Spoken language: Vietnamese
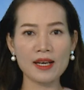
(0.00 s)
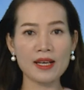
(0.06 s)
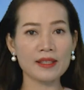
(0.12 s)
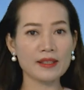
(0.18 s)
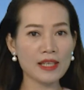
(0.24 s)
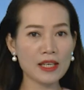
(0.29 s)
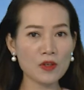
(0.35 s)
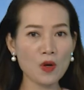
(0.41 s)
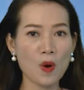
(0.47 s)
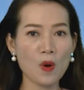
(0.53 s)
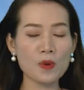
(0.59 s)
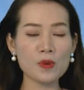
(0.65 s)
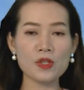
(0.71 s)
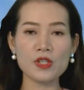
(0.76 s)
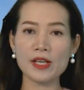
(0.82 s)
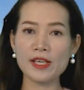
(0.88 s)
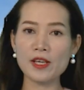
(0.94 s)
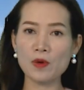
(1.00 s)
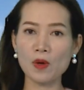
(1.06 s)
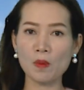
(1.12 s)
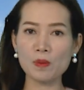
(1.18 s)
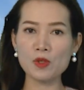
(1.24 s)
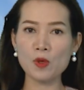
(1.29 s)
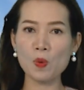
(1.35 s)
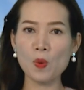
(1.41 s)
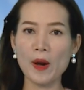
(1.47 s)
Nhiệt độ sẽ dao động
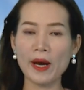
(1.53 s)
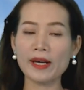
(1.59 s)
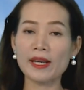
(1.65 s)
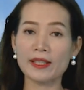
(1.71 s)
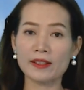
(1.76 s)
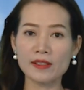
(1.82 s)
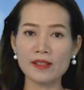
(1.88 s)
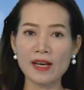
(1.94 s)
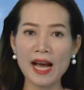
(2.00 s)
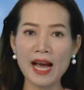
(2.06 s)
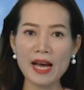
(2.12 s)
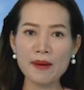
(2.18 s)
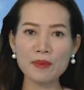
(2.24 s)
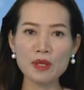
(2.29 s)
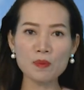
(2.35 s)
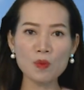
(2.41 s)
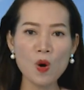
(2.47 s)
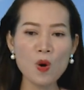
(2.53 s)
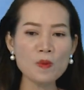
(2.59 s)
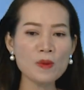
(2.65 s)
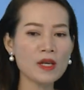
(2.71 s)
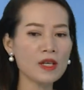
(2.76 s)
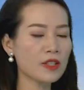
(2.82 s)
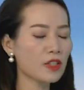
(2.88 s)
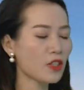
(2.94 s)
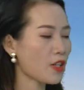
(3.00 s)
trong khoảng là từ hai mươi mốt
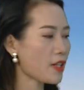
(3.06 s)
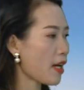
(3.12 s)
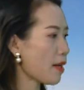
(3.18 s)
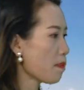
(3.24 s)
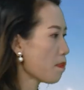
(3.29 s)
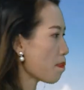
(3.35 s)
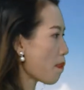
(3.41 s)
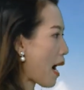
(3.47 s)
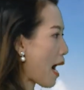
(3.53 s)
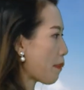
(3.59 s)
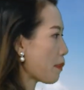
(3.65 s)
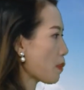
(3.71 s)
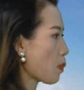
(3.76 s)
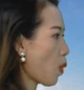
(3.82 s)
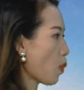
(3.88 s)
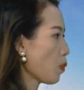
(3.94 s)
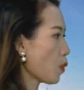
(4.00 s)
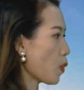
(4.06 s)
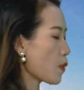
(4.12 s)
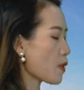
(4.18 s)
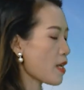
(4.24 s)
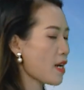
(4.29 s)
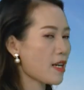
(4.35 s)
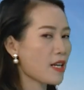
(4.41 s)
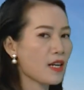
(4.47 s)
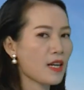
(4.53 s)
cho đến ba mươi tư độ C,
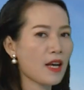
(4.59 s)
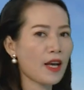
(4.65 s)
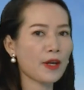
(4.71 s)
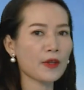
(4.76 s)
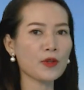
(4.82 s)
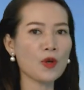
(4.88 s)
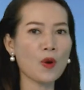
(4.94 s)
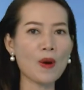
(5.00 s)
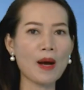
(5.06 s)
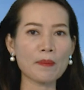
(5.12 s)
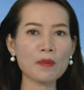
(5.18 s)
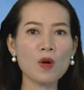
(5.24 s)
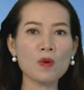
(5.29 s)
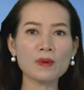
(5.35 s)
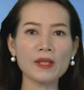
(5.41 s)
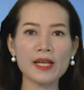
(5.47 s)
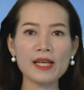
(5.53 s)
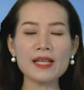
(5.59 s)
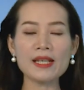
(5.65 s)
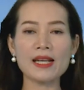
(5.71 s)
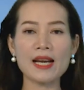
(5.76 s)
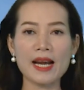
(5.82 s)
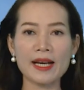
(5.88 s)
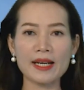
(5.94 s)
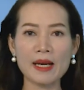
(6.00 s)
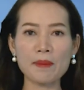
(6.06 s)
độ ẩm không khí
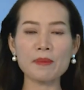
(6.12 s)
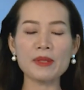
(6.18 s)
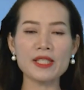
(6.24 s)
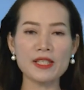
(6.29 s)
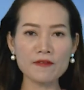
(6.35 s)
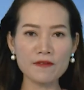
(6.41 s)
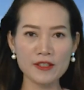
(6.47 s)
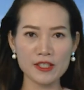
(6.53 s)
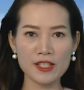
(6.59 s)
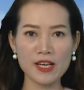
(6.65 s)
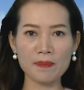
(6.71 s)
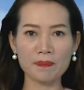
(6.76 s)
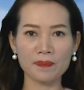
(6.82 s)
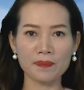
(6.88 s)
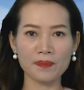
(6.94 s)
là năm mươi chín phần trăm.